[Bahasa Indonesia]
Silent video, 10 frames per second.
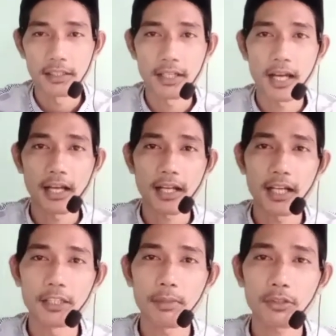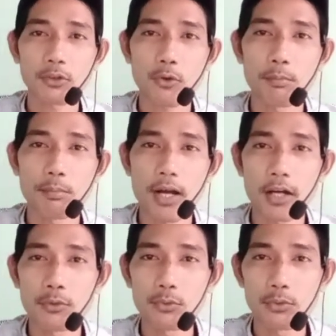nah kalimat
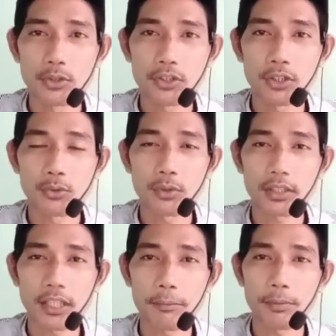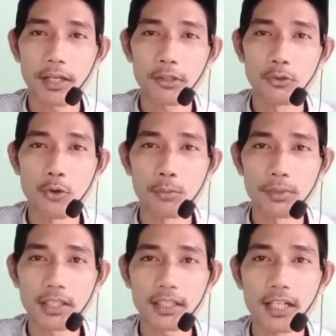robbahu di situ ketempelan
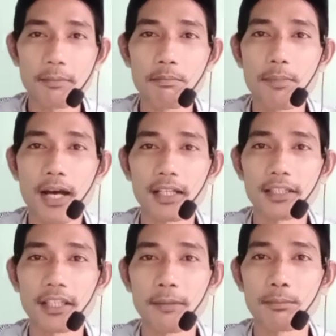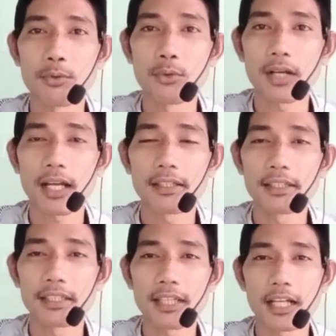domir kembalinya
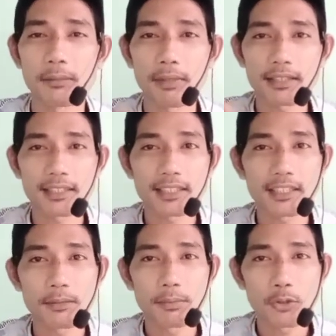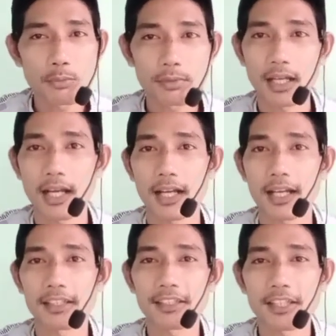bukan di kalimat sebelumnya
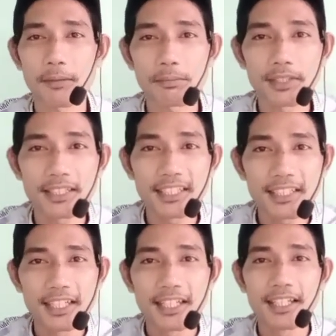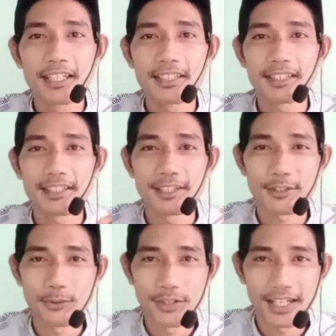akan tetapi di
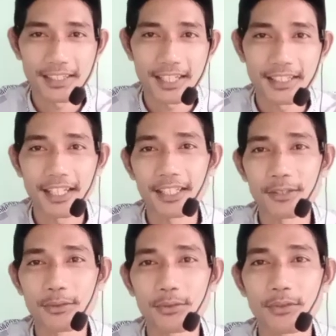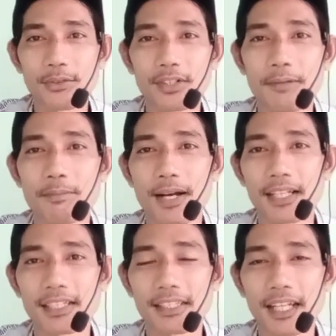sesudahnya yaitu
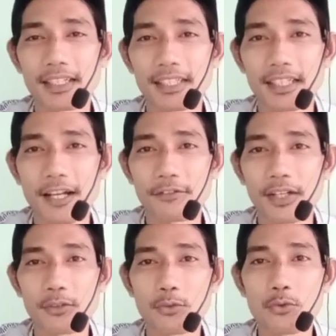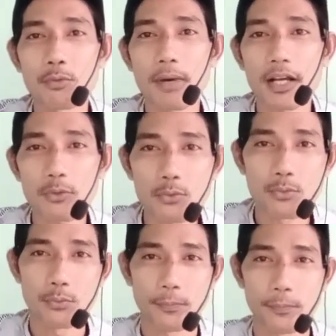kembalinya di lafad umaru